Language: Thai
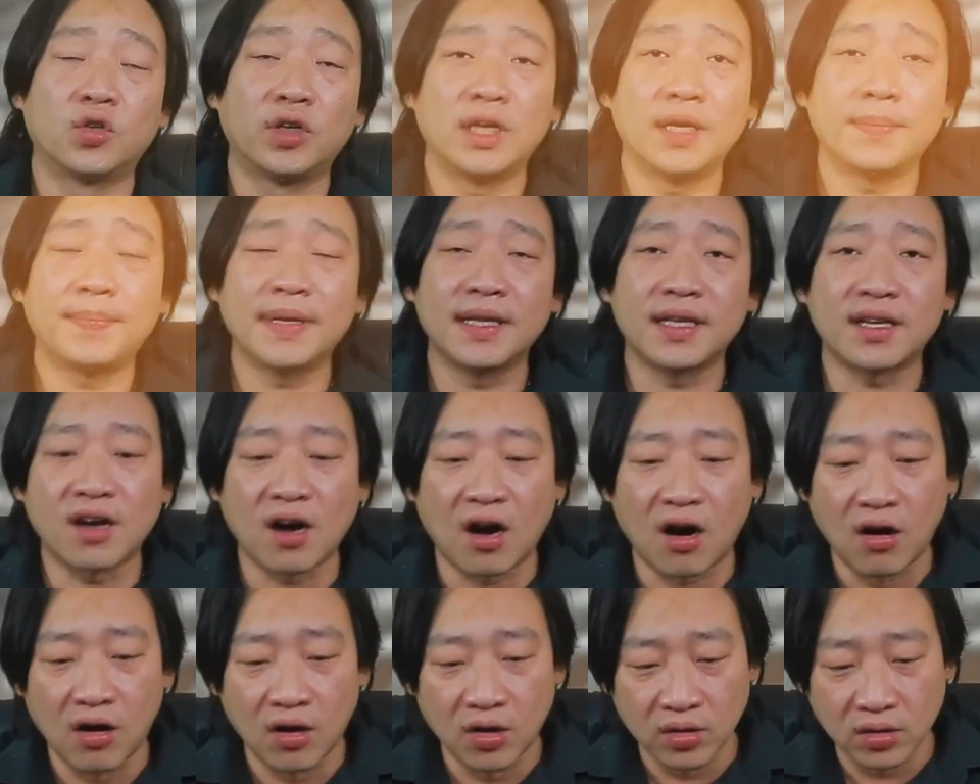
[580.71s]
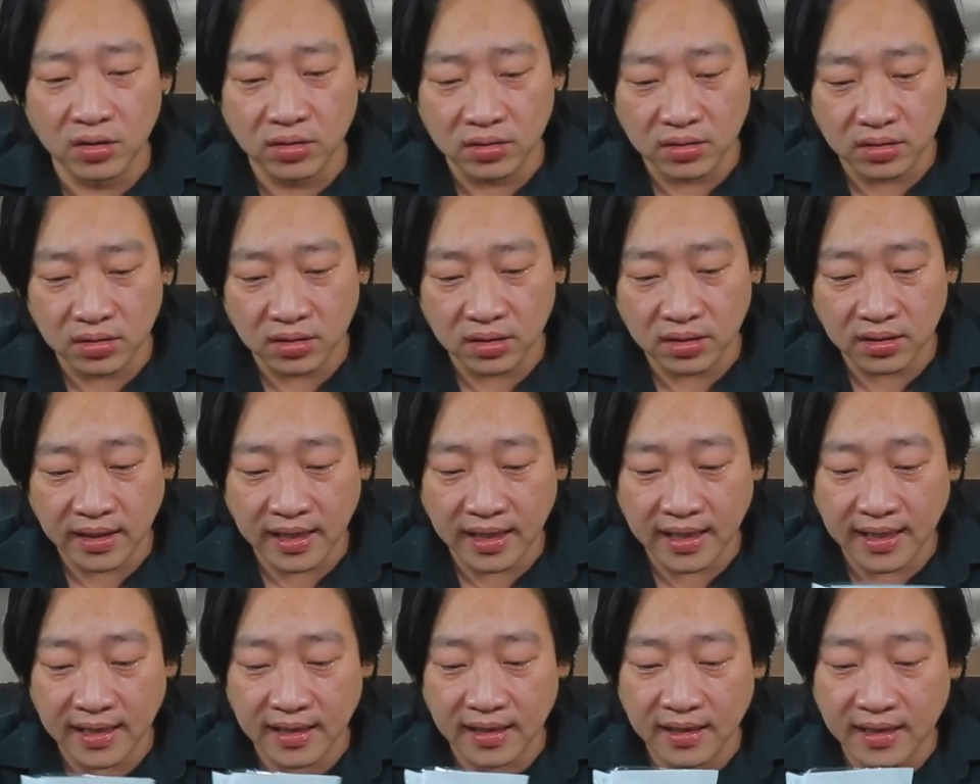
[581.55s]
วนี้เป็นกอง
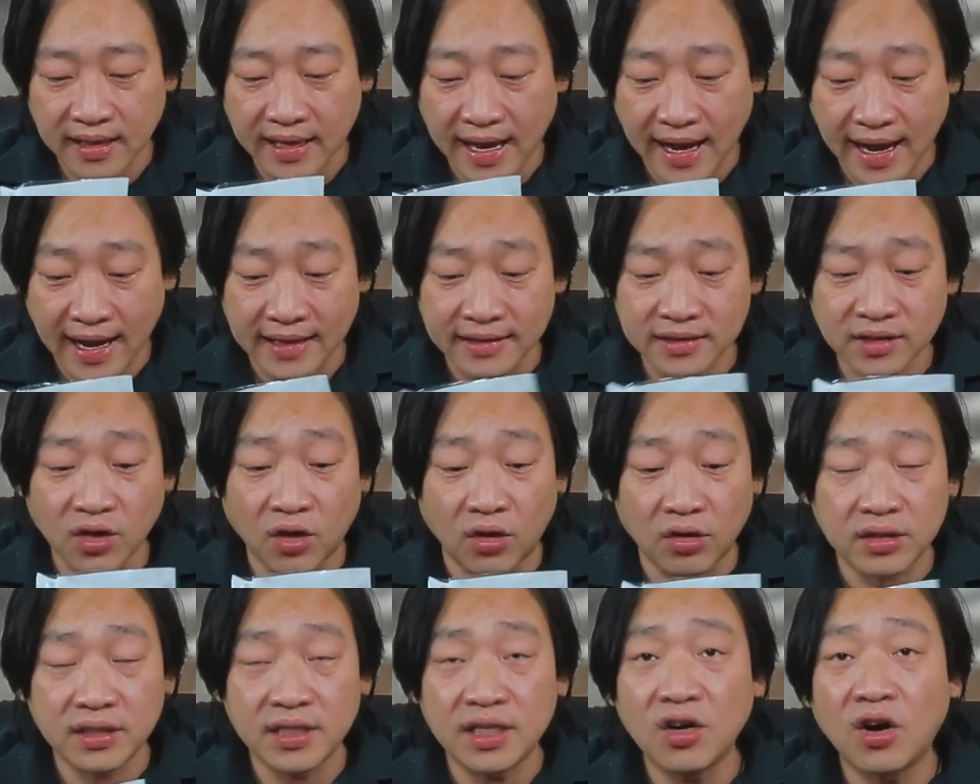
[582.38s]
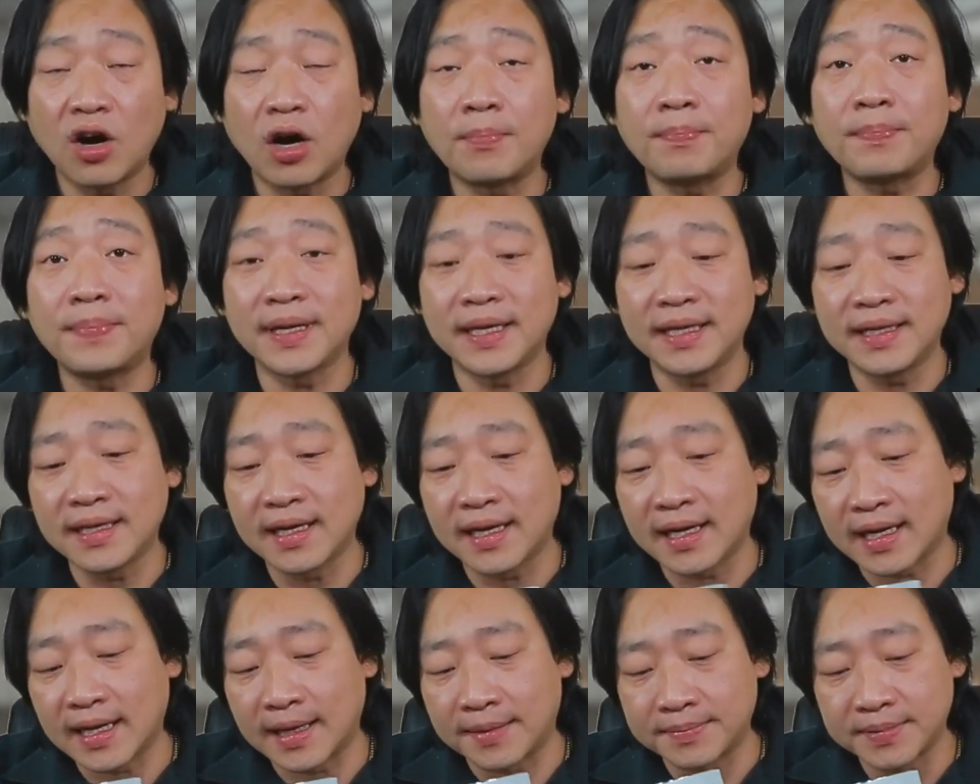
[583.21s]
แก๊สของยี่ห้อปริ้น
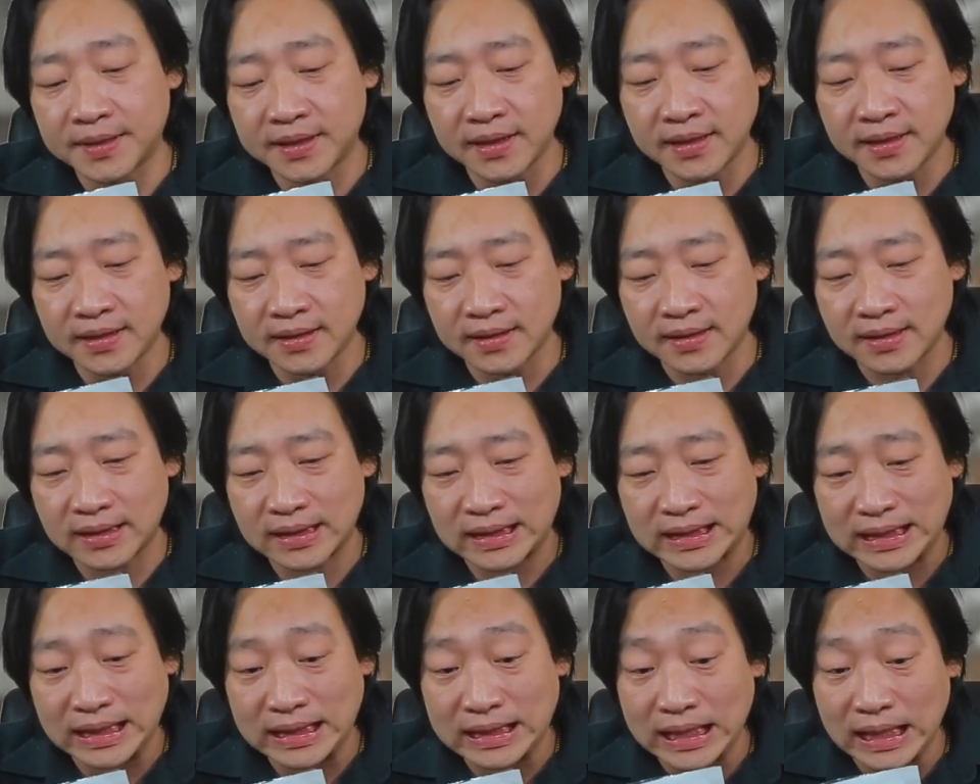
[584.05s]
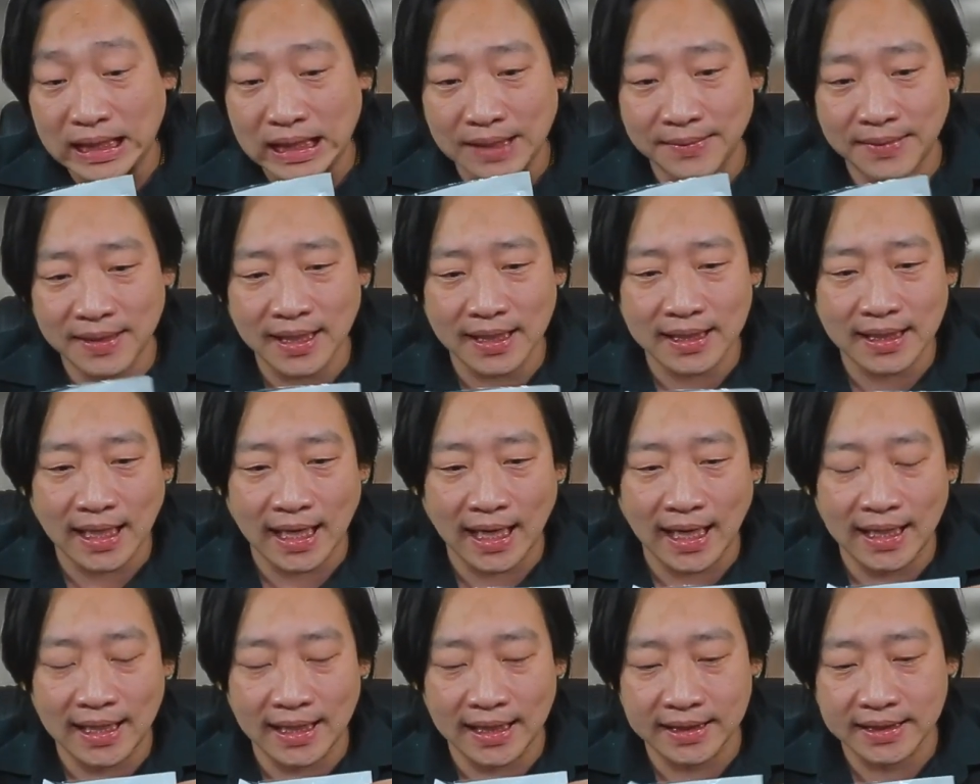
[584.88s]
นะครับ ซึ่งจริง ๆ ในประเทศ
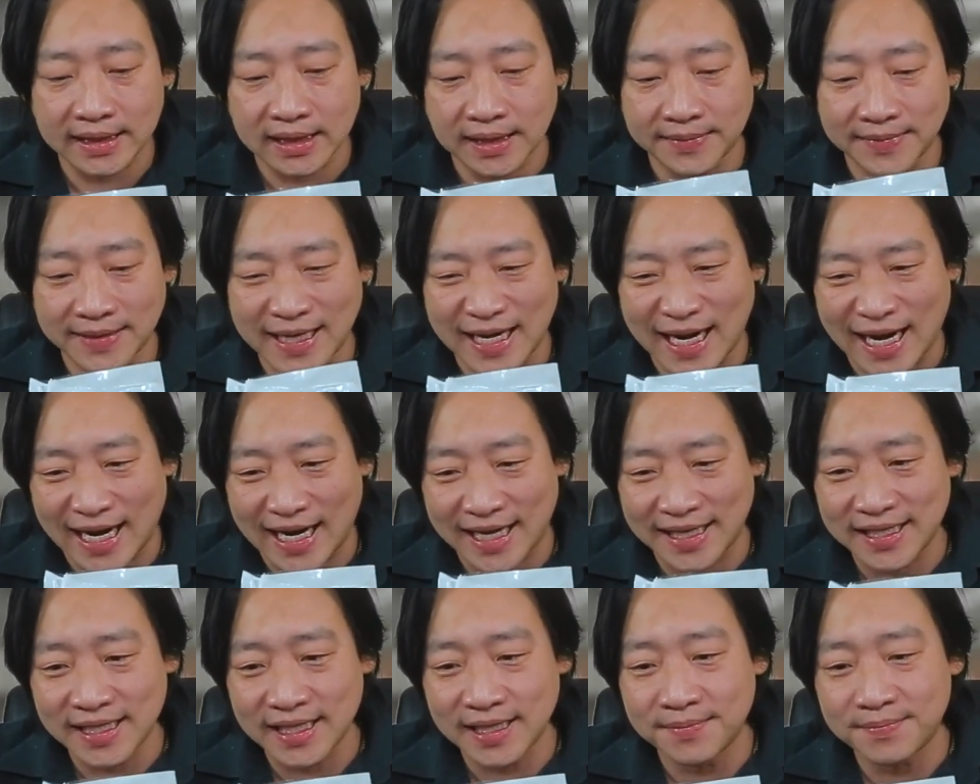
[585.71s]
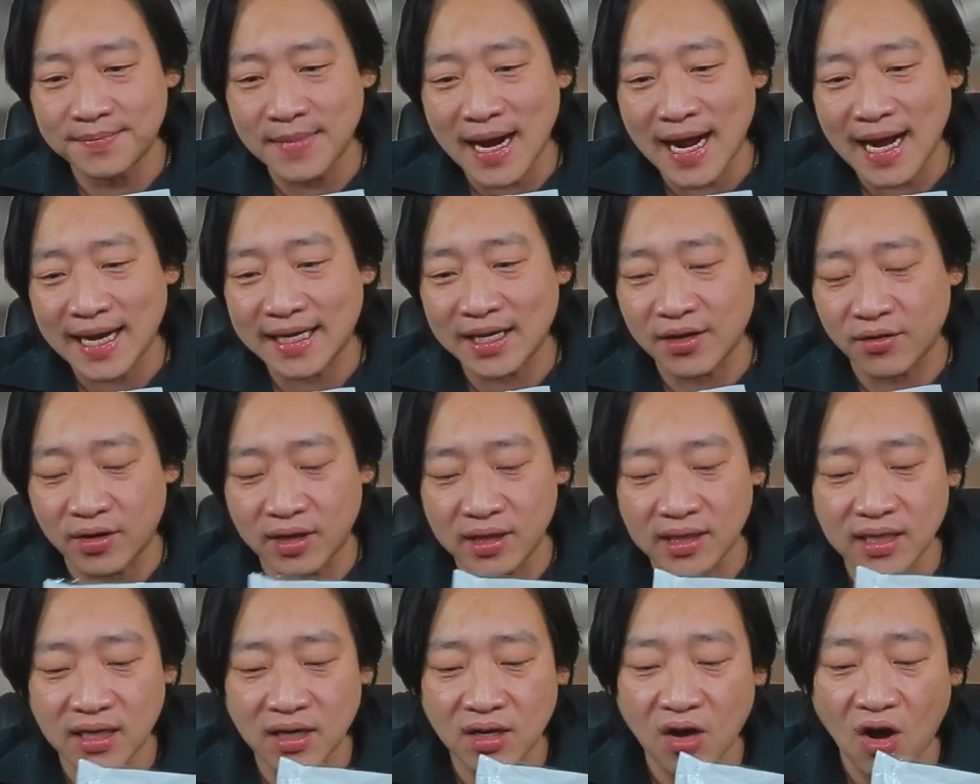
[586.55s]
ไทยเนี่ยเจอปัญหาเยอะมากเกี่ยว
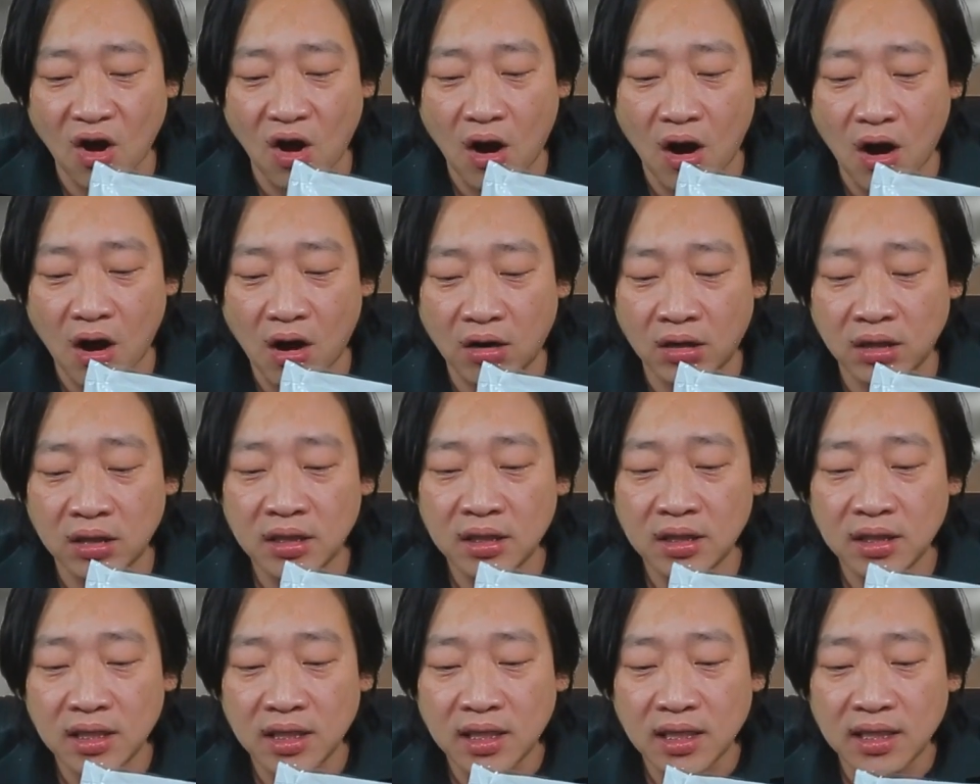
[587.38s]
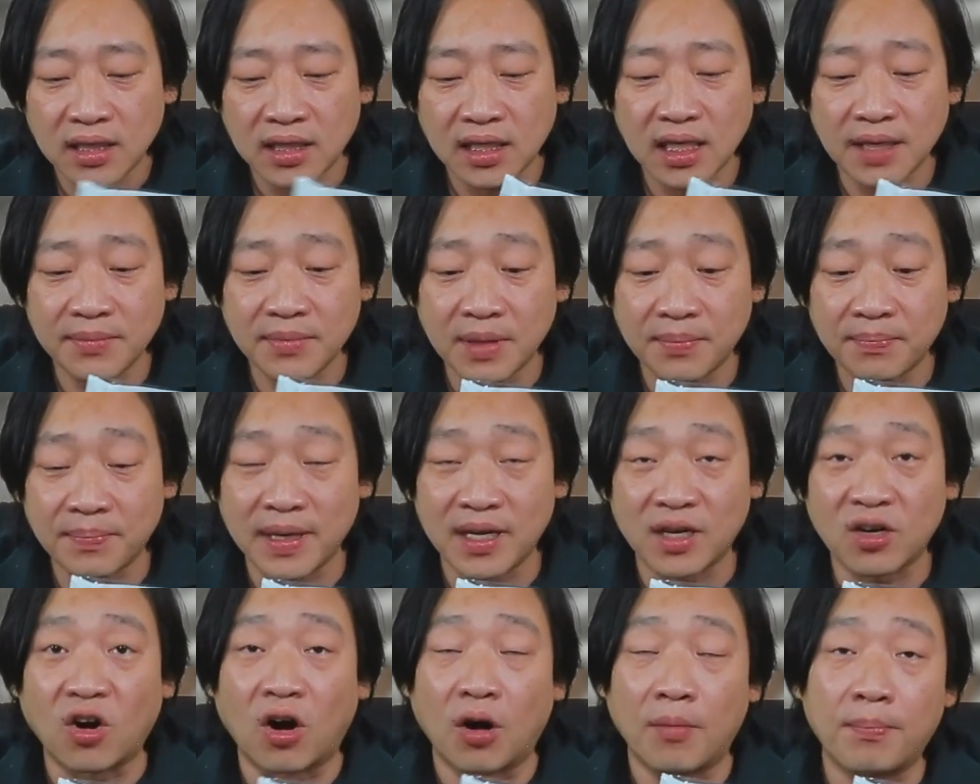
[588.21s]
กับเรื่องกองที่มัน
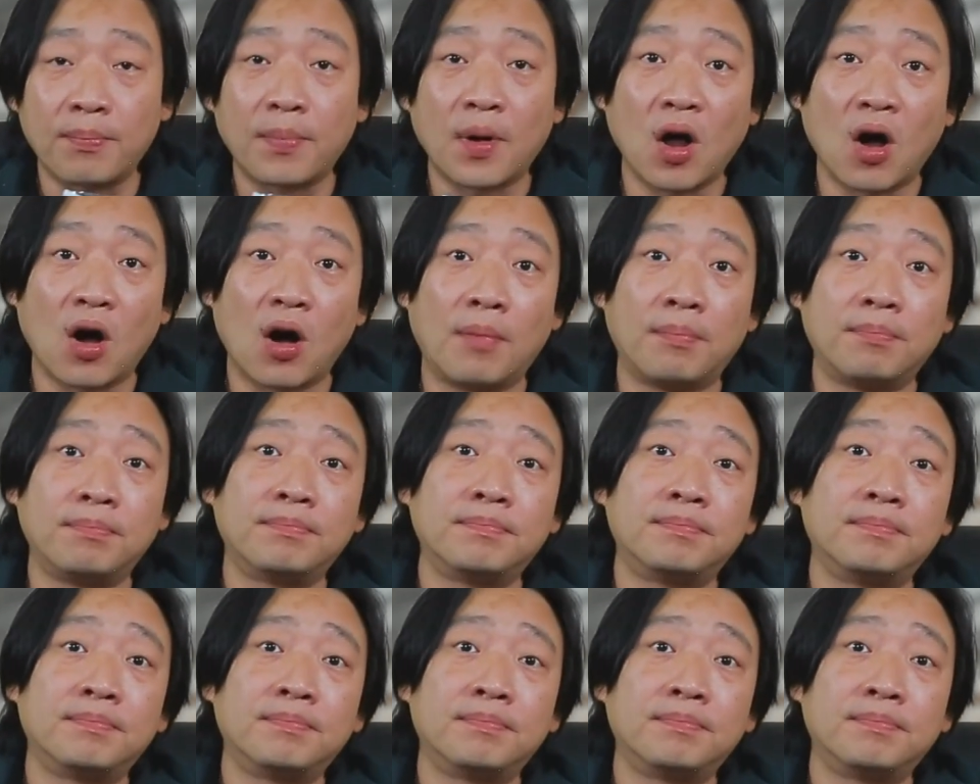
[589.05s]
เป็นของปลอม